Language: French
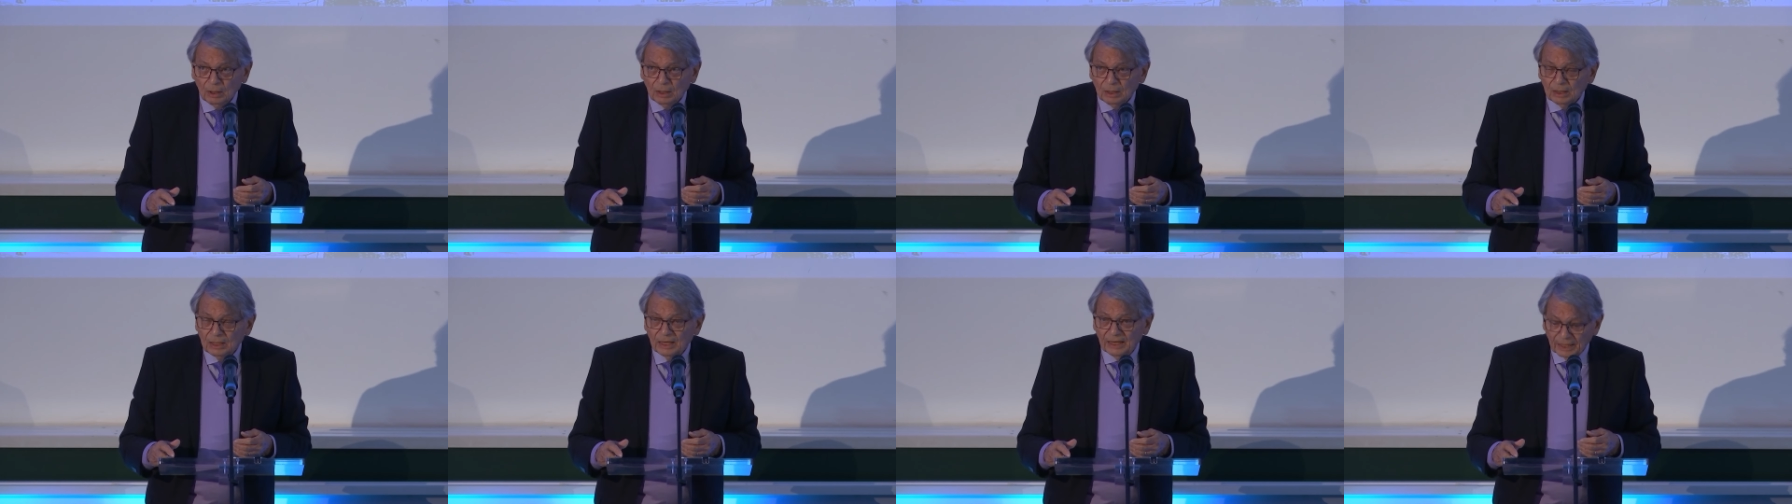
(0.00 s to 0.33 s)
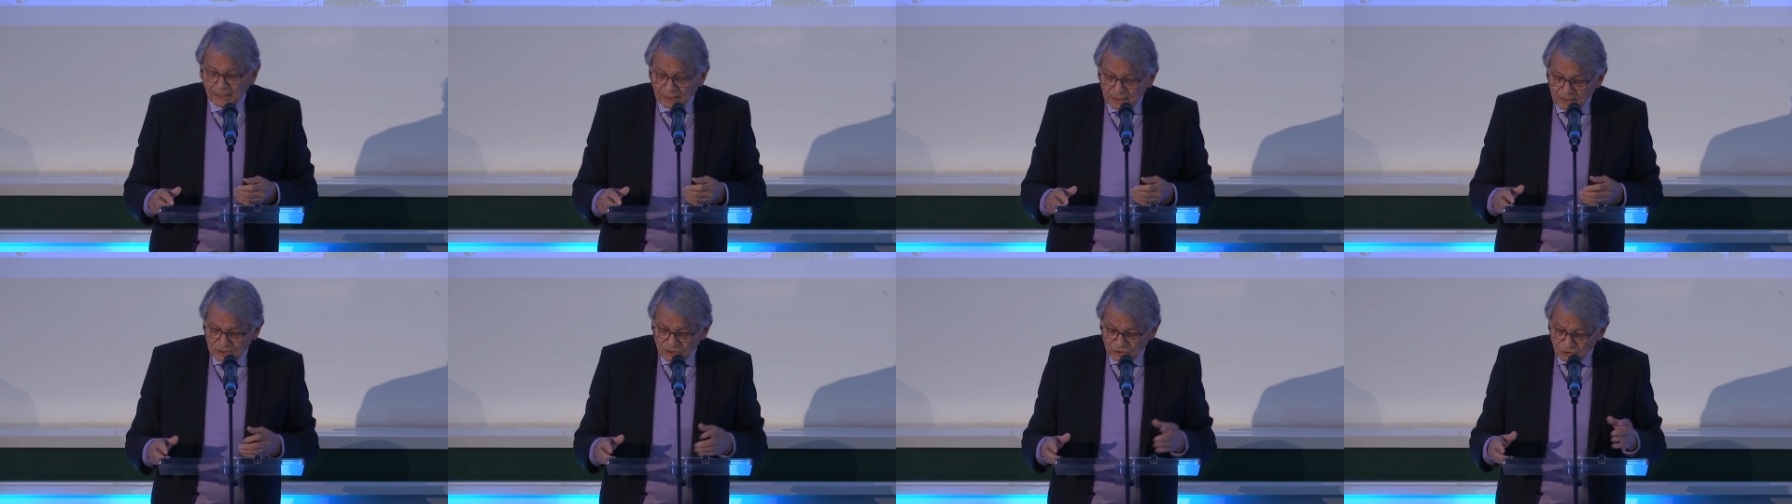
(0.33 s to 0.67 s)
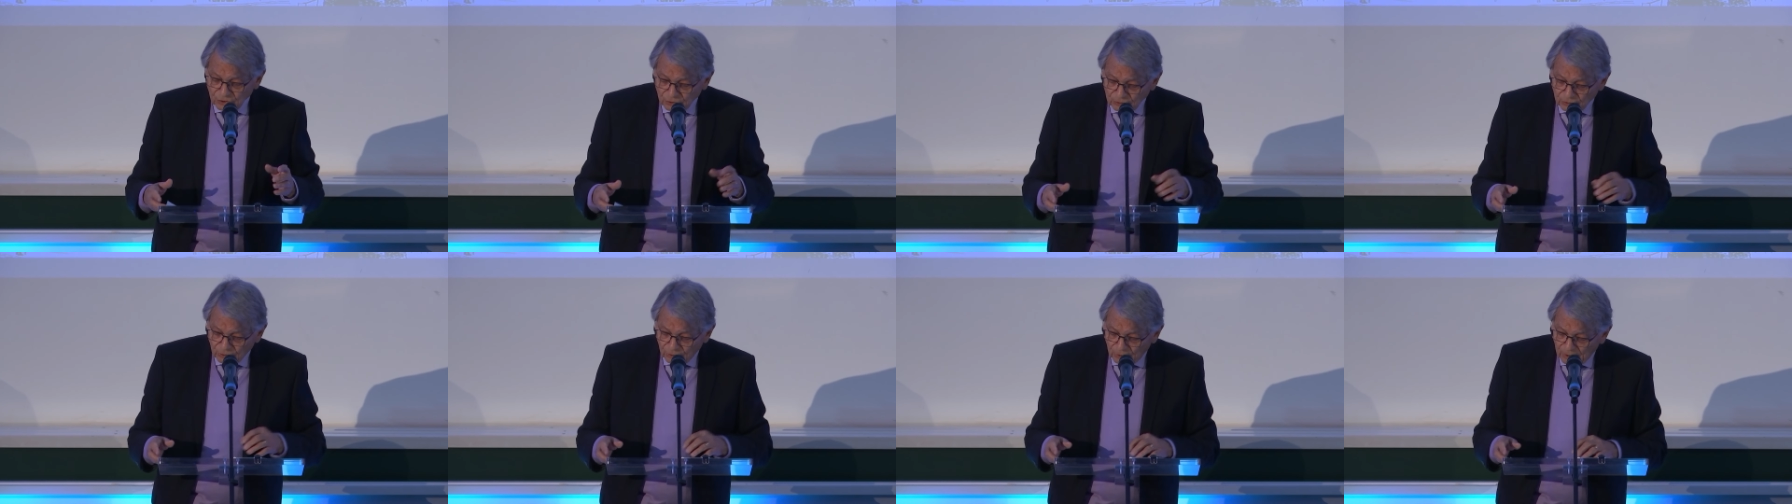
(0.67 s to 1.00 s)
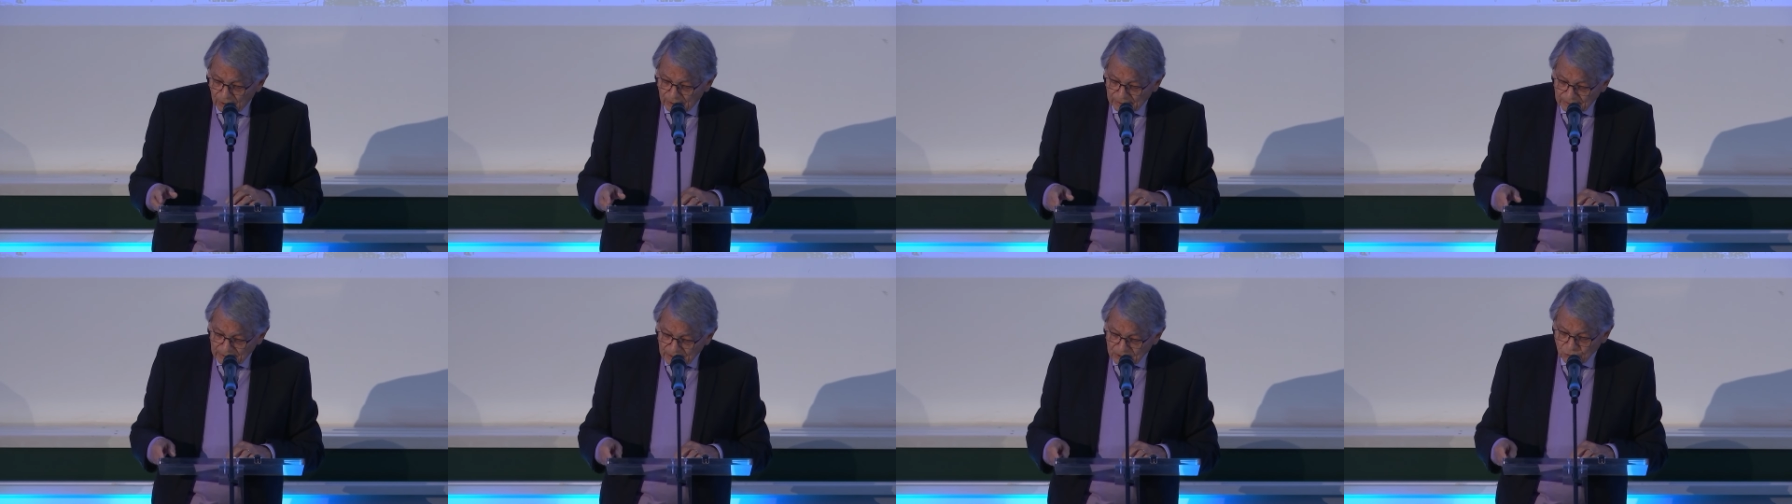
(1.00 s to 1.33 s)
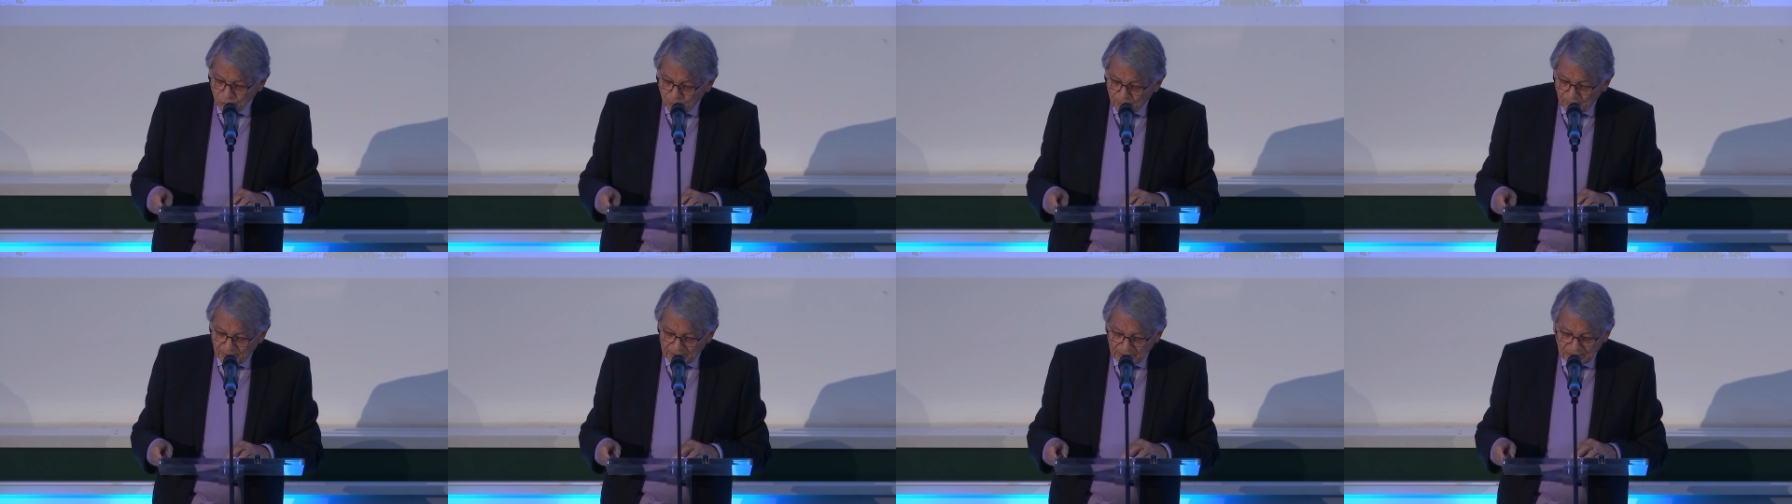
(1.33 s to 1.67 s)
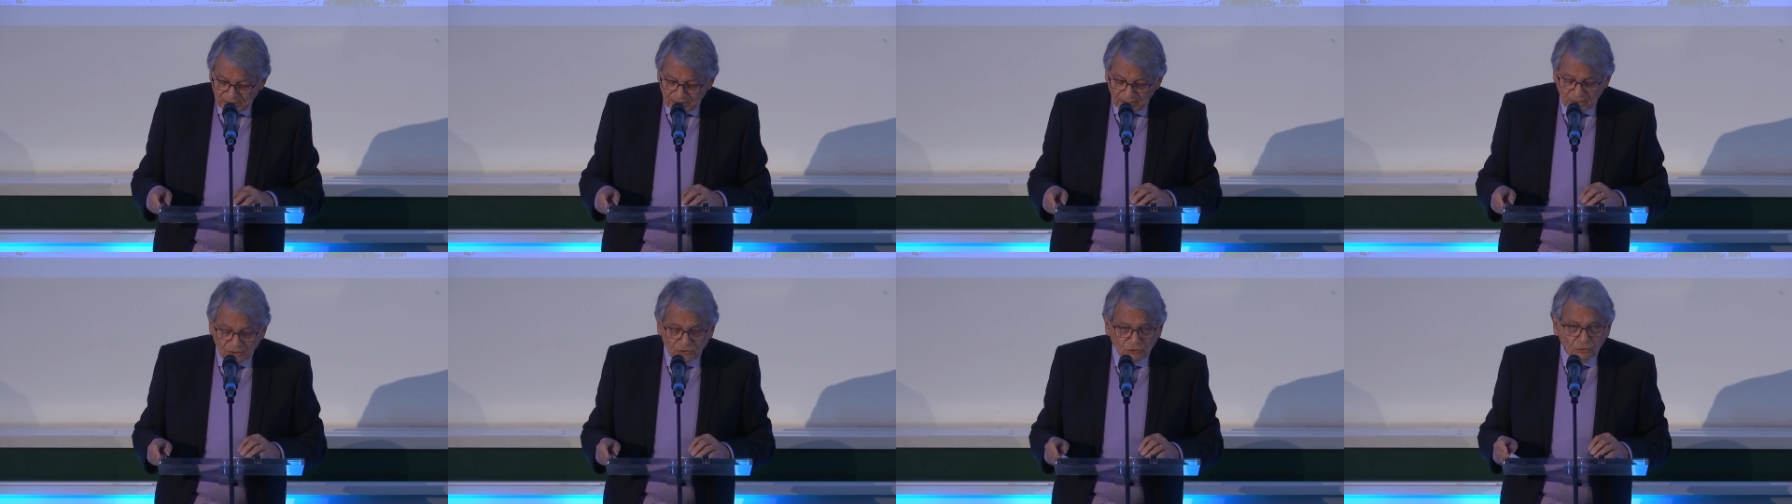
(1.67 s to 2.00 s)
les risques de la
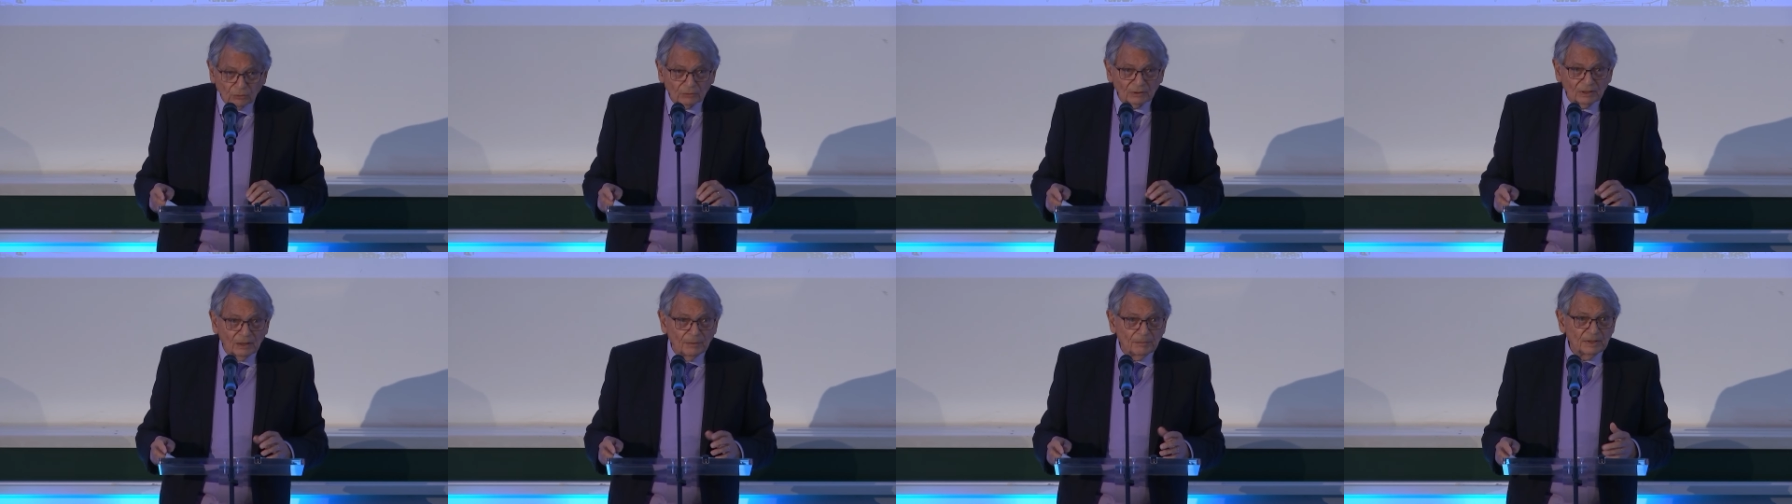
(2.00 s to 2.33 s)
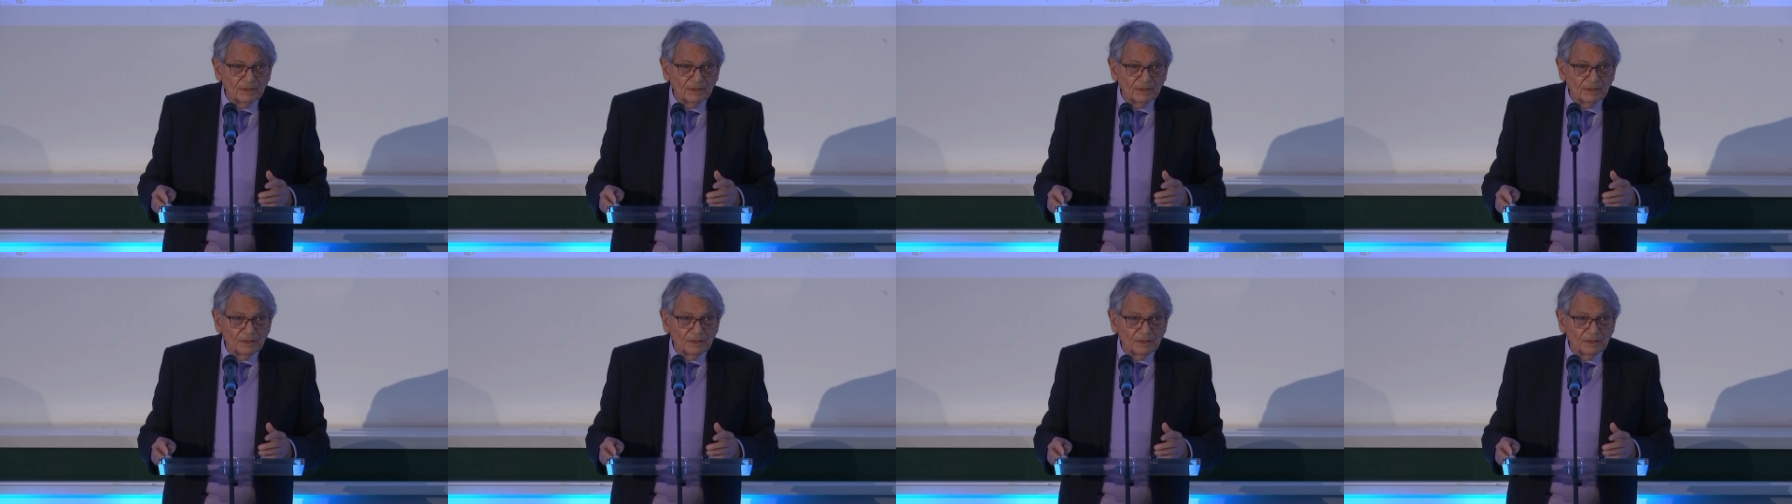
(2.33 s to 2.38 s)
déshumanisation de la